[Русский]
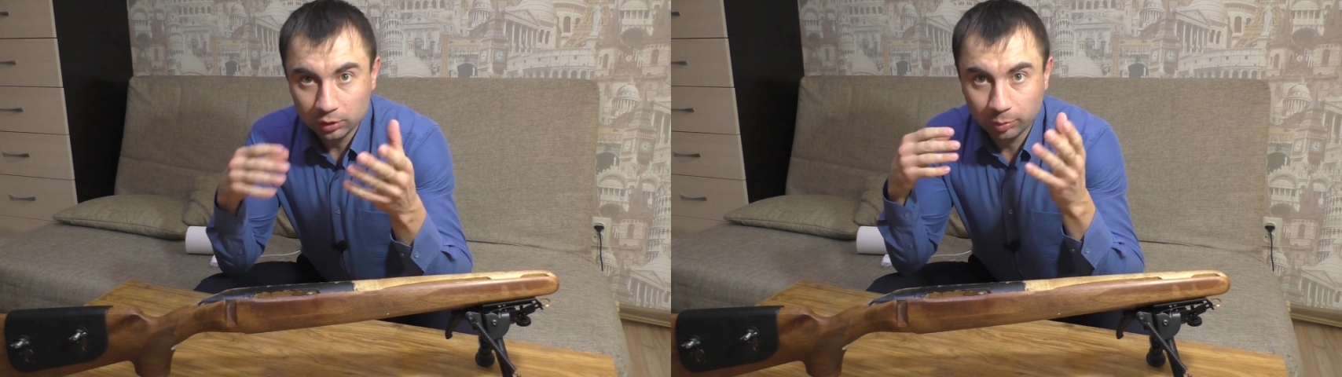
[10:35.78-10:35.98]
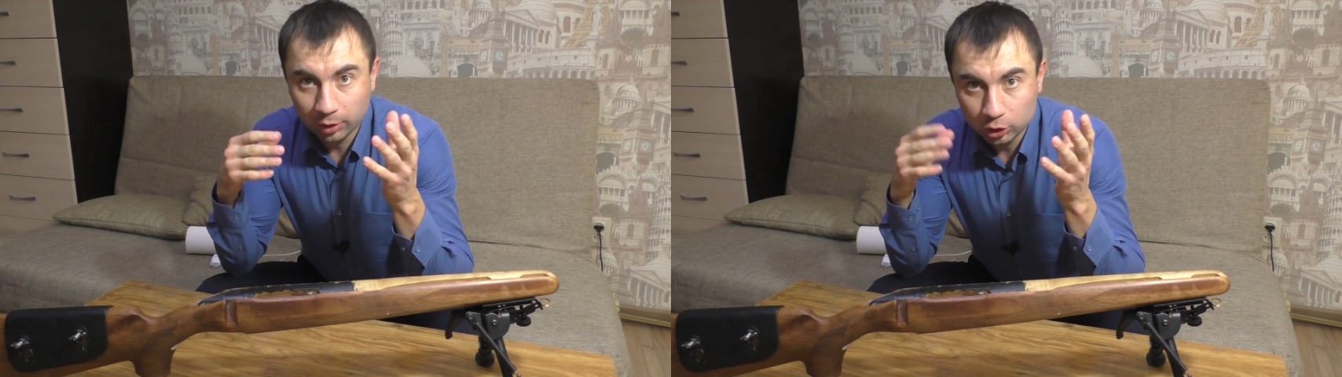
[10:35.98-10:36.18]

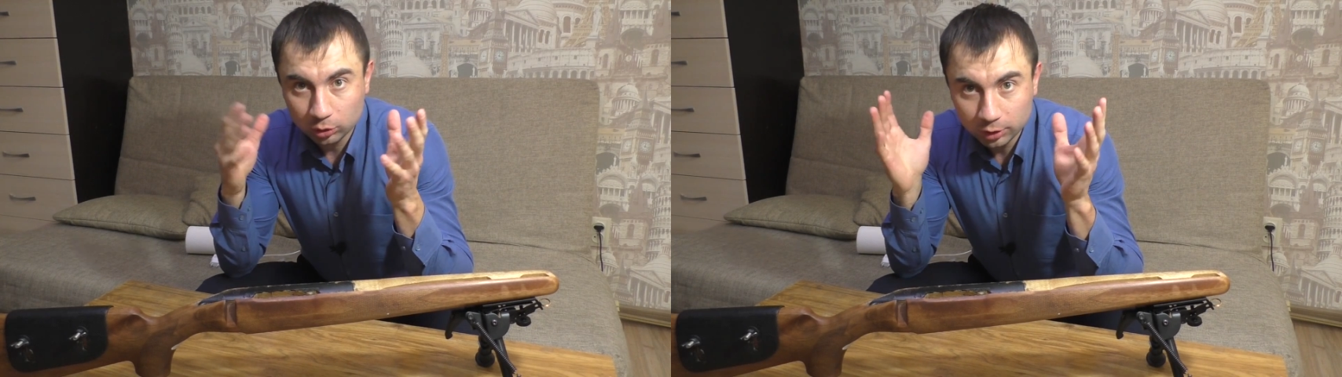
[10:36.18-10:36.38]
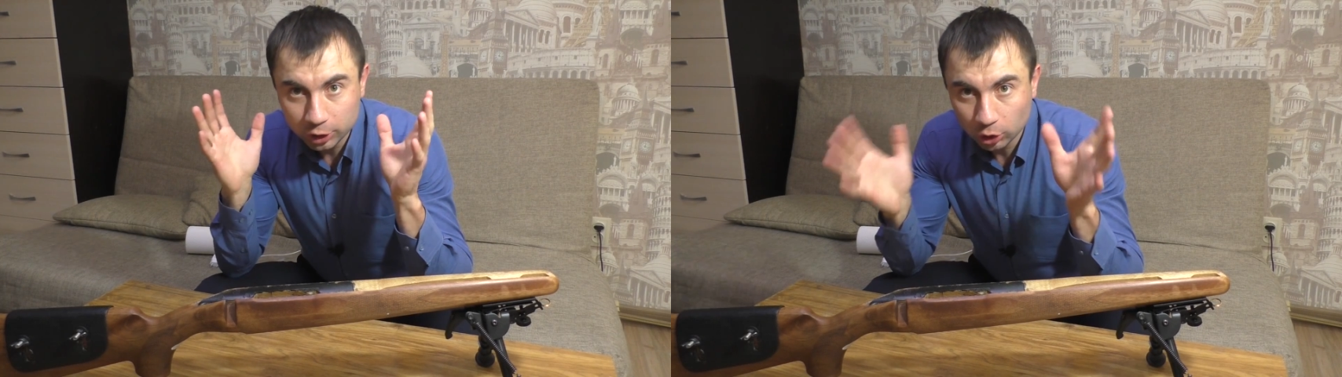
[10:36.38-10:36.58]
вот,
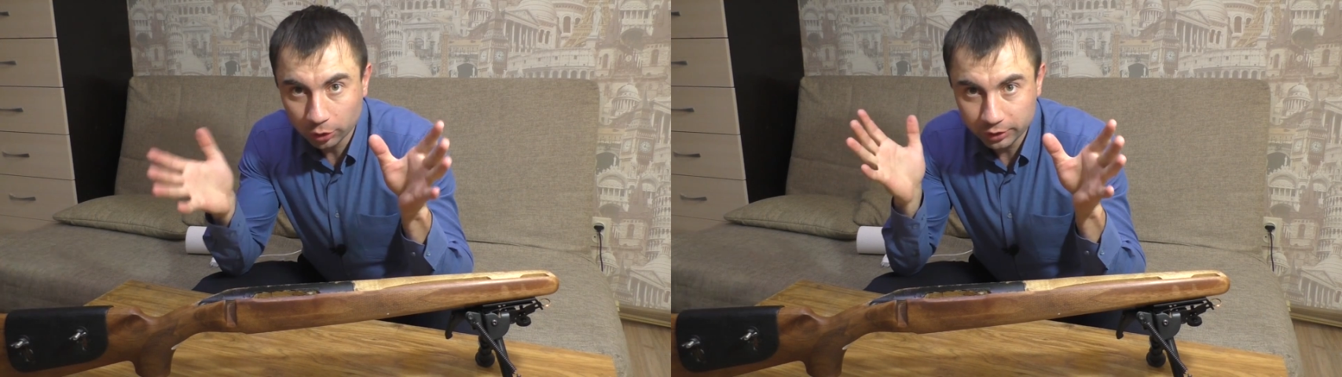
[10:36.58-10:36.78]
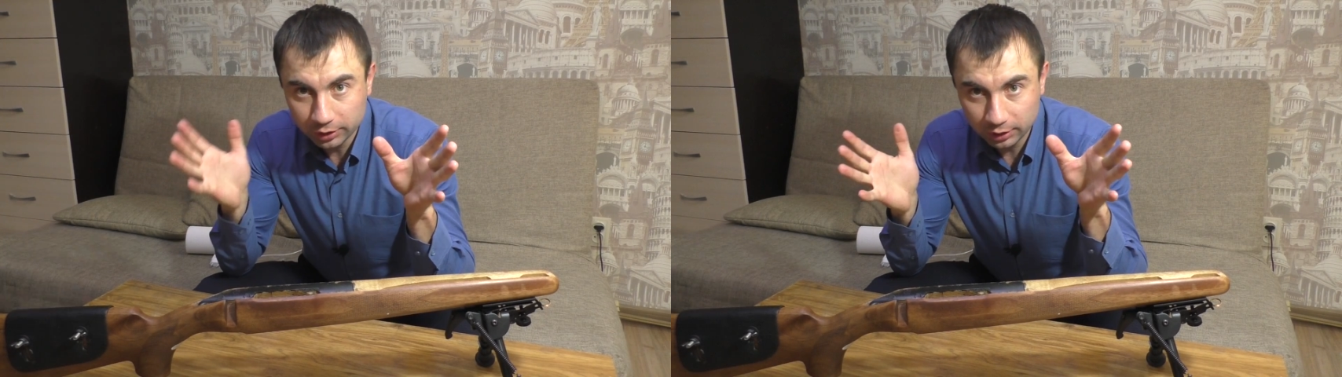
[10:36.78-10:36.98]
прошел
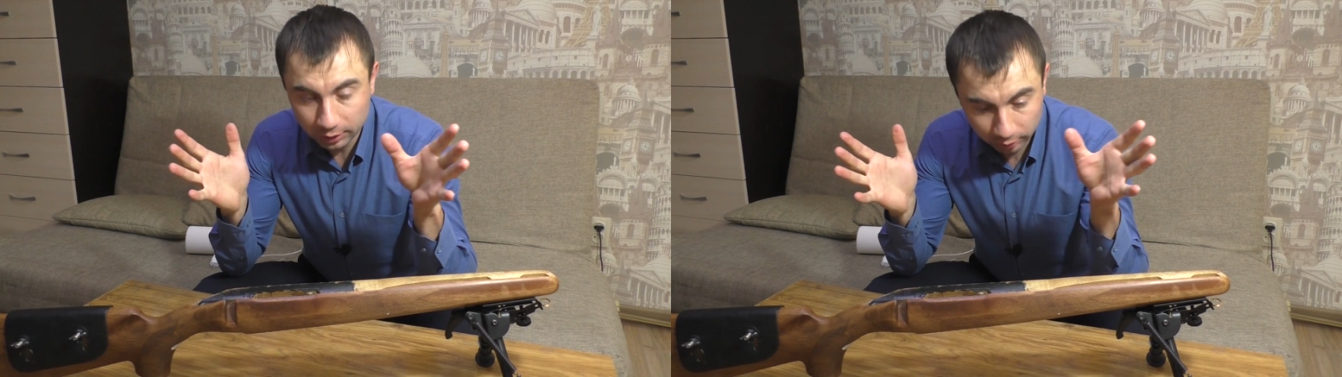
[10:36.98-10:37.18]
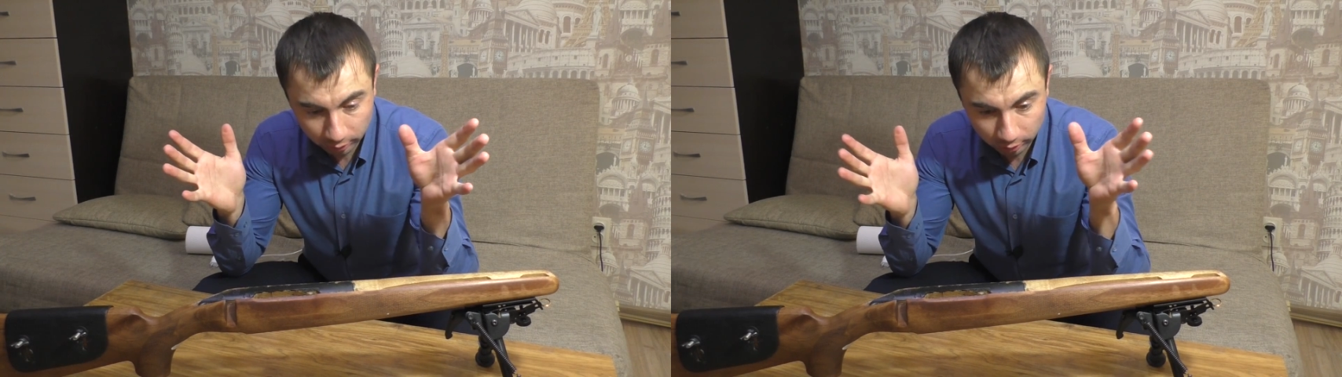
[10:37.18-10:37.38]
еще один
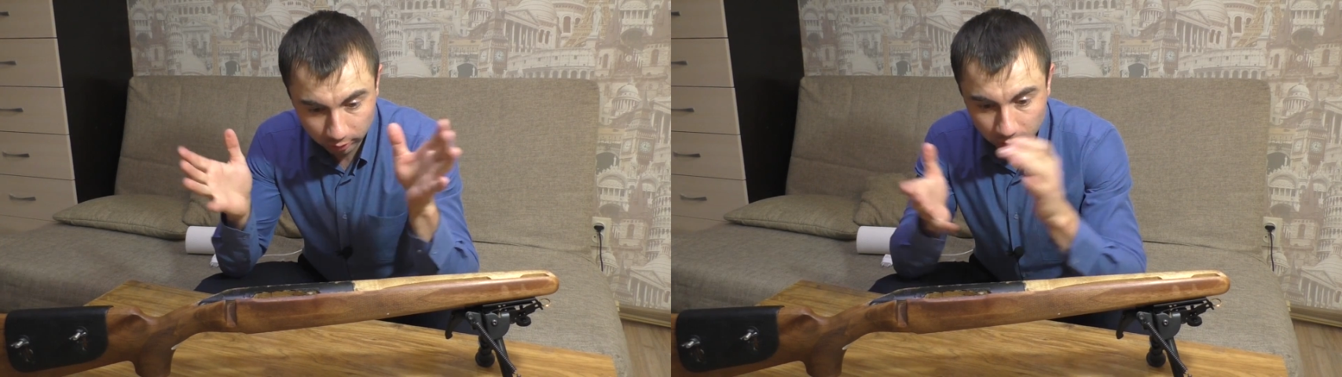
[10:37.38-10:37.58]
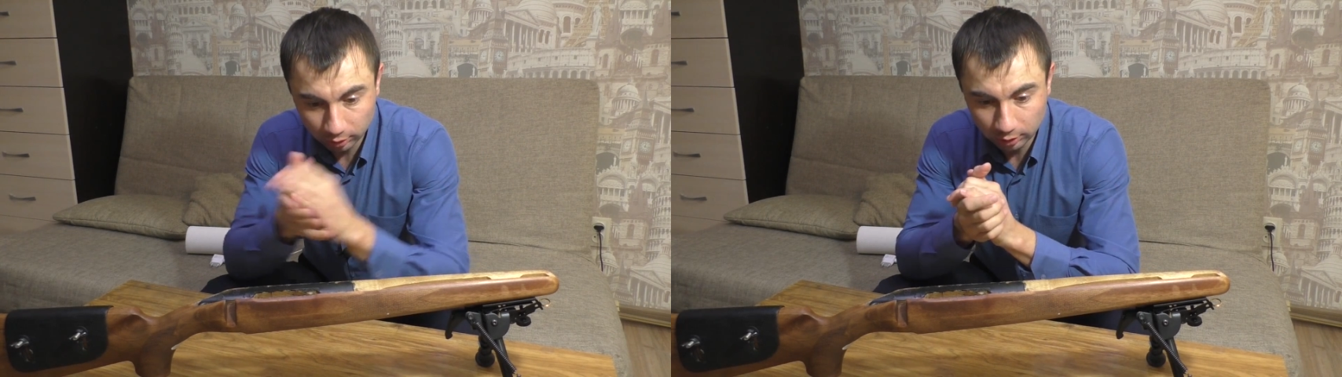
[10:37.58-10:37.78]
день.
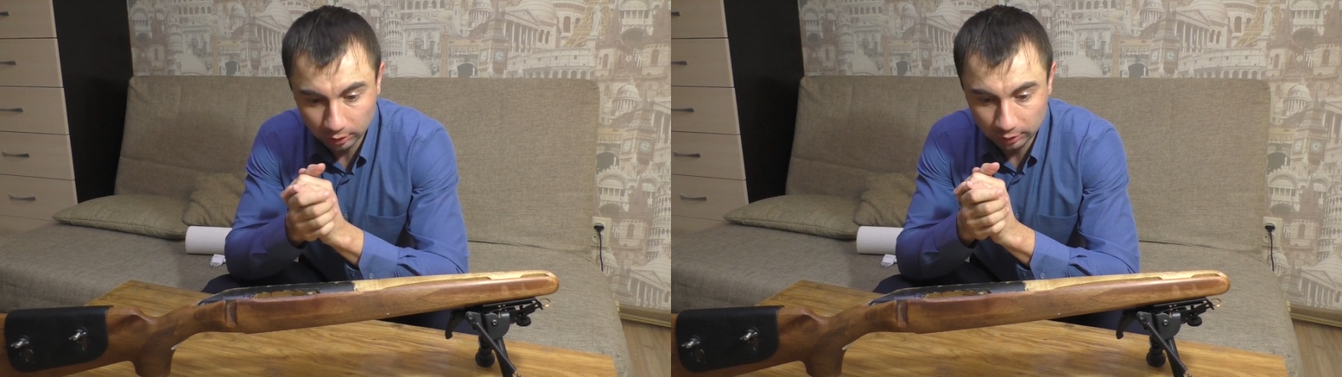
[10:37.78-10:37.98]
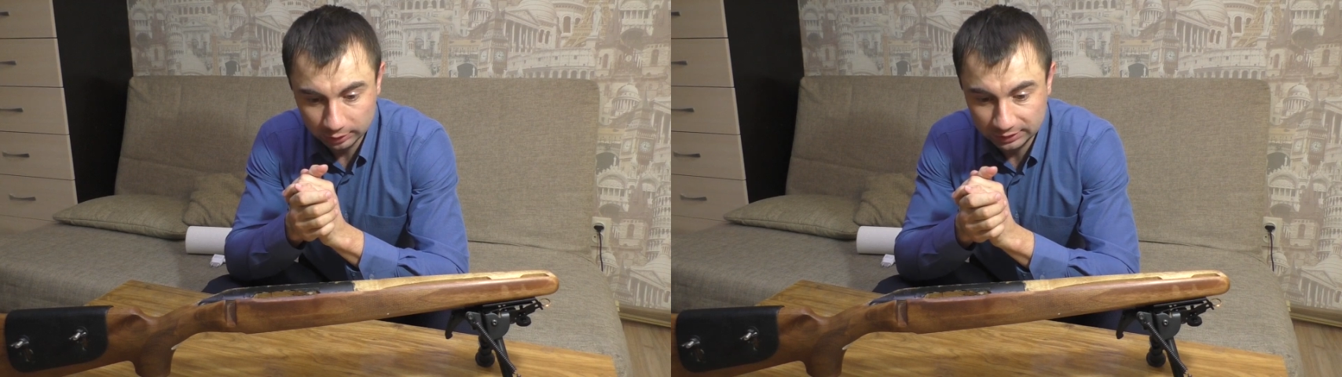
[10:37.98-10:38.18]

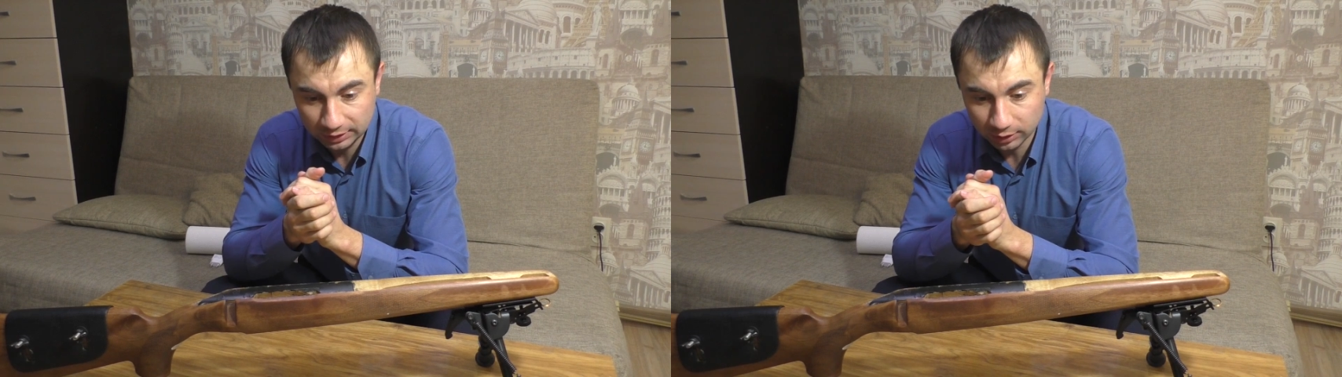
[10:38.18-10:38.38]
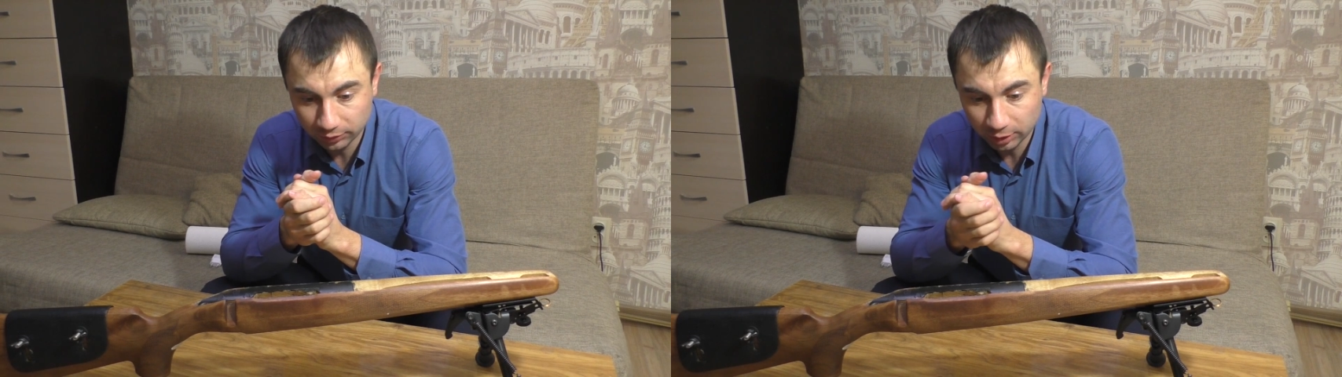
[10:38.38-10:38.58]
А, за
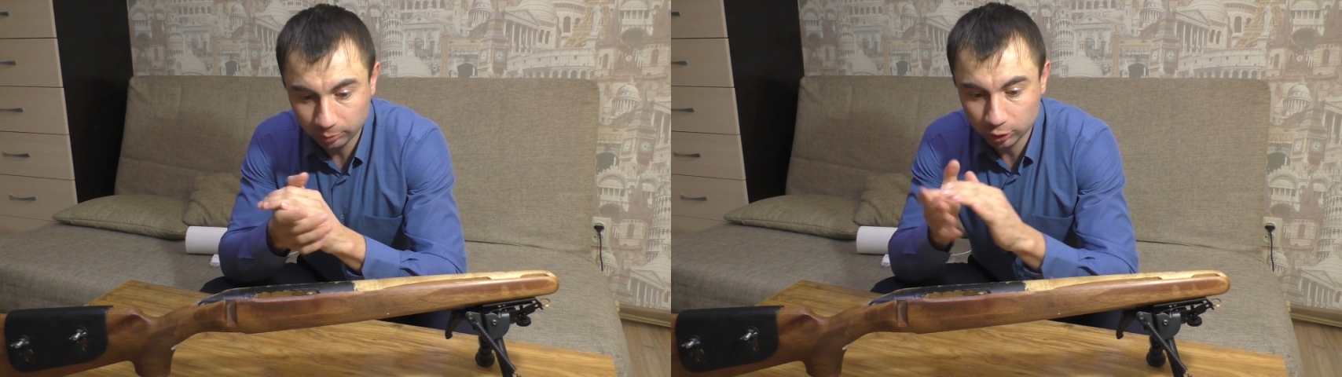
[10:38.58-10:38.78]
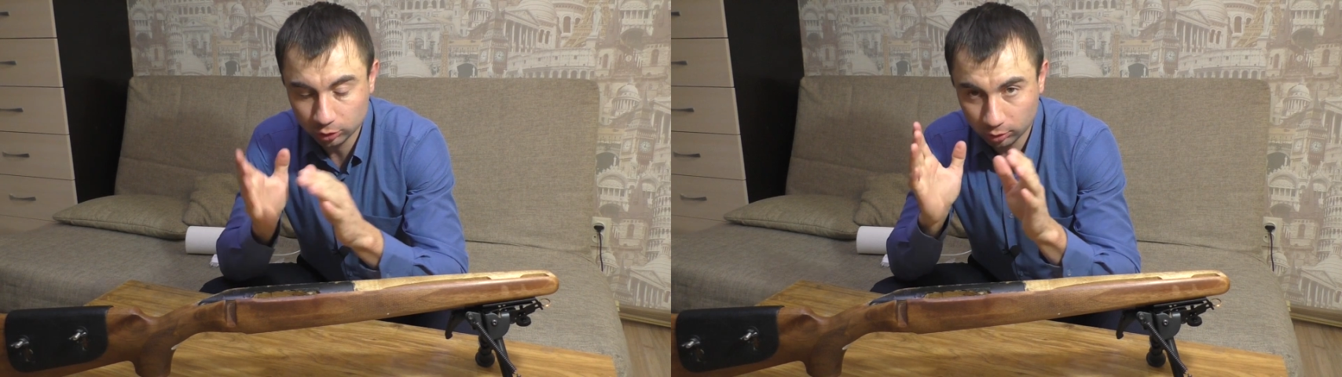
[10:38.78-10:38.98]
это
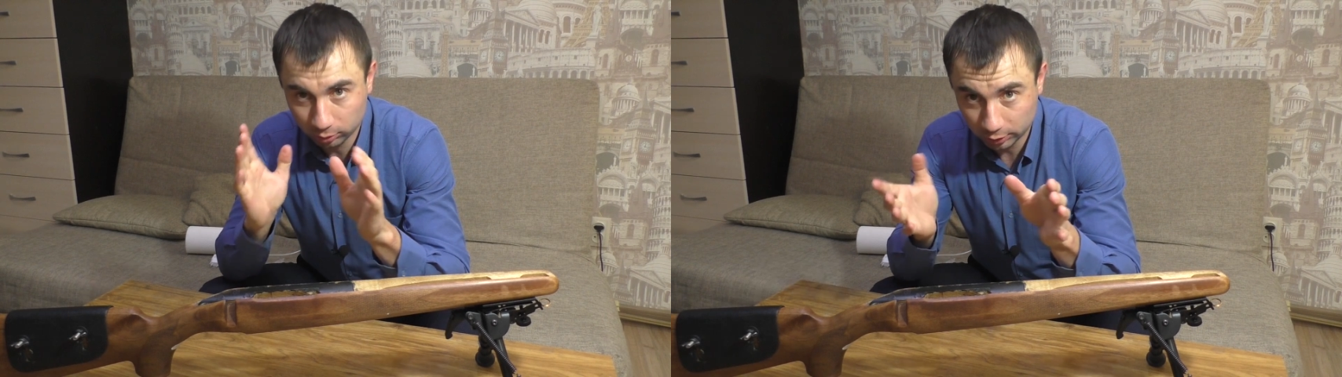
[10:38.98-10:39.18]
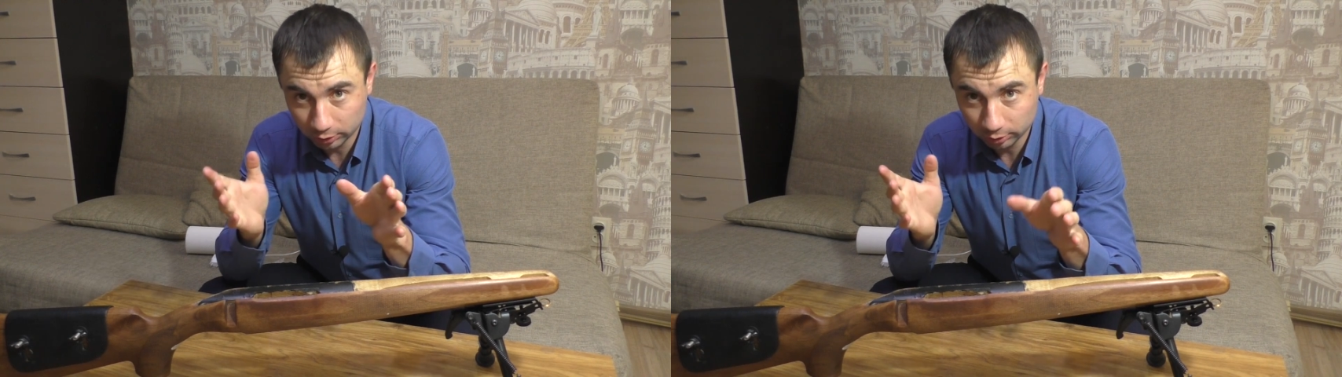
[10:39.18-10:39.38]
время что
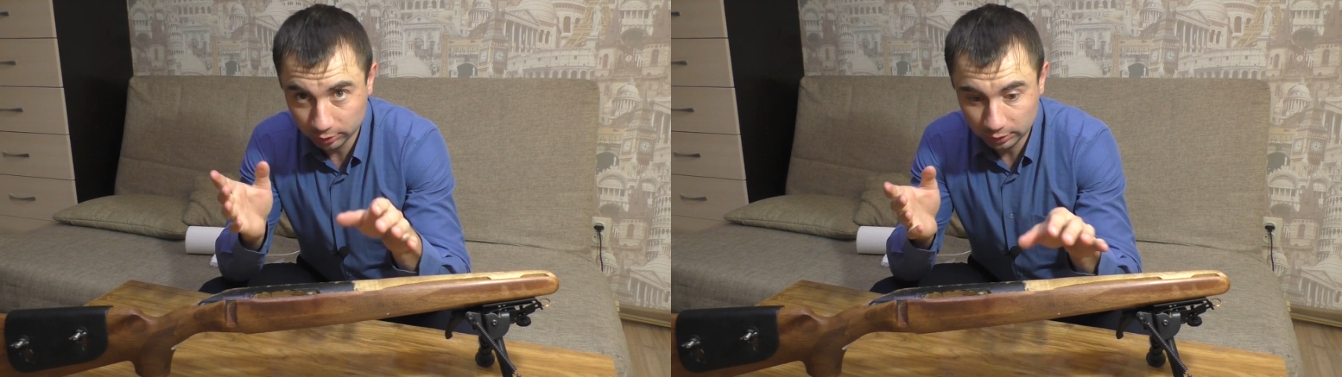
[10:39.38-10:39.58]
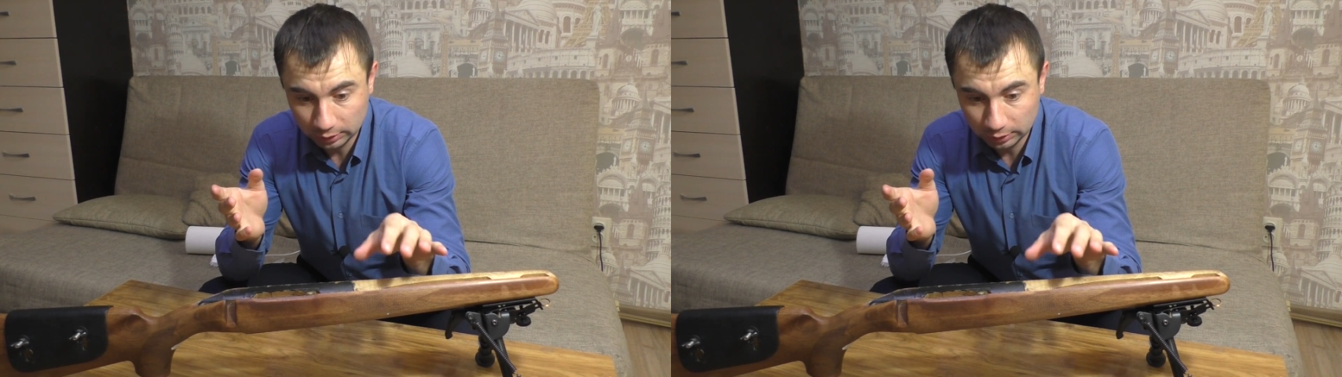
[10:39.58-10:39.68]
случилось?